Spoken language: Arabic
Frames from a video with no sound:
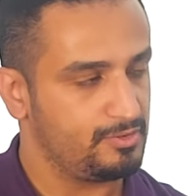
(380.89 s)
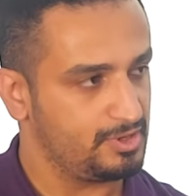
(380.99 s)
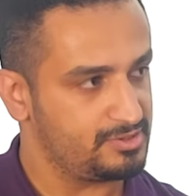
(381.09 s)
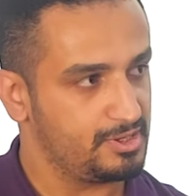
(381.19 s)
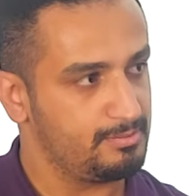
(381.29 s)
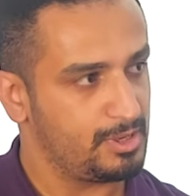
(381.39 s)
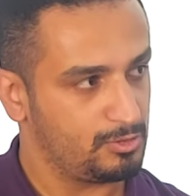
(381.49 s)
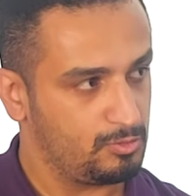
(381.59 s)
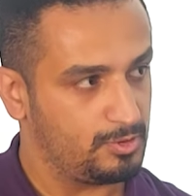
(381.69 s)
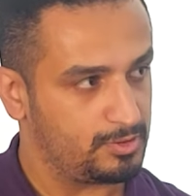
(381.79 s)
في العظام
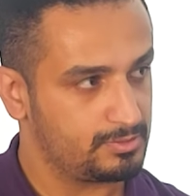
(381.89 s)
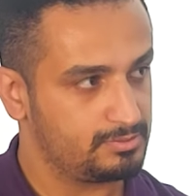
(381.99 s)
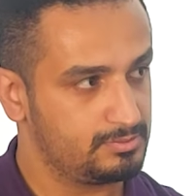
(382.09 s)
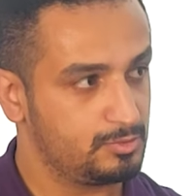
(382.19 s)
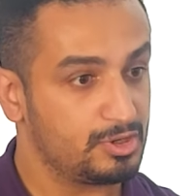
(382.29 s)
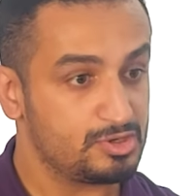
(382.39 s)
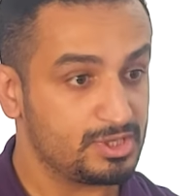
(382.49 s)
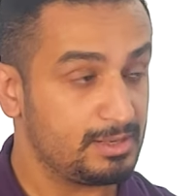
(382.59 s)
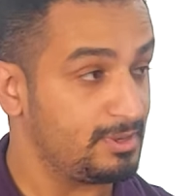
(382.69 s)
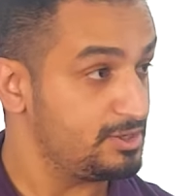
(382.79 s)
مع الكبار ممكن
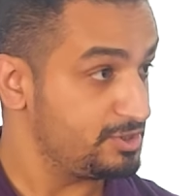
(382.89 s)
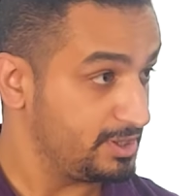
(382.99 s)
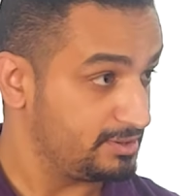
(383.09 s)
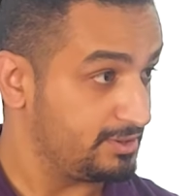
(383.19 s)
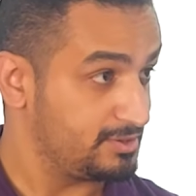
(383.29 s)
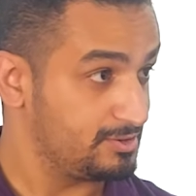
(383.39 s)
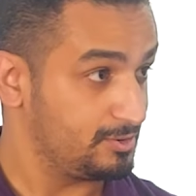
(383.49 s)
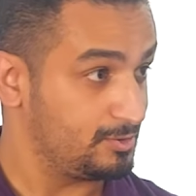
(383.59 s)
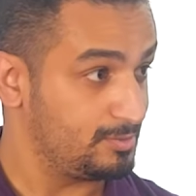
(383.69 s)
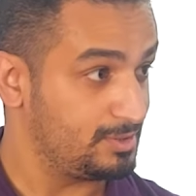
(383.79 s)
يشتغل مع الجيرياتريكس
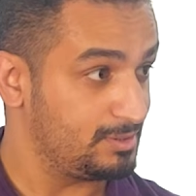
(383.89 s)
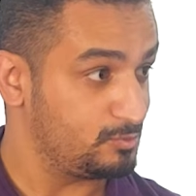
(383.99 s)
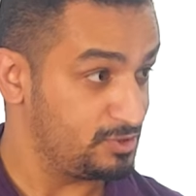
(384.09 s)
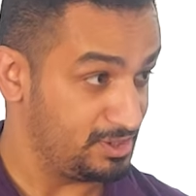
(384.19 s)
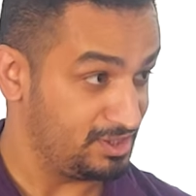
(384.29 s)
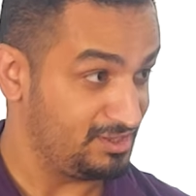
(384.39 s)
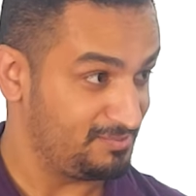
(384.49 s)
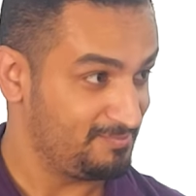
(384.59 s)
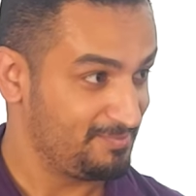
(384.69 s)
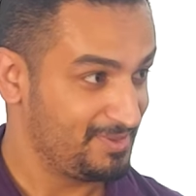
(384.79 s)
اللي هم المسنين